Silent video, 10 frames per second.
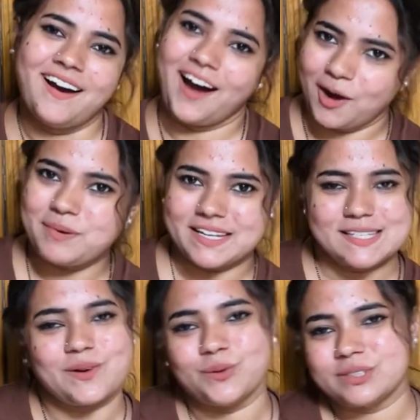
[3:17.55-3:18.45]
हाँ पर
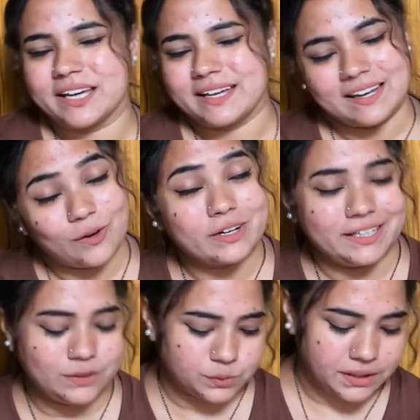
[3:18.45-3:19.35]
ऐसा होता है अलाउ
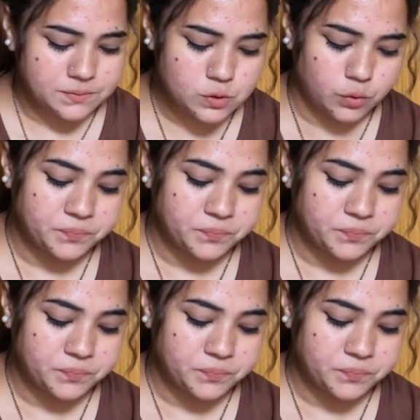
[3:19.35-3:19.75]
नहीं होता है सो so,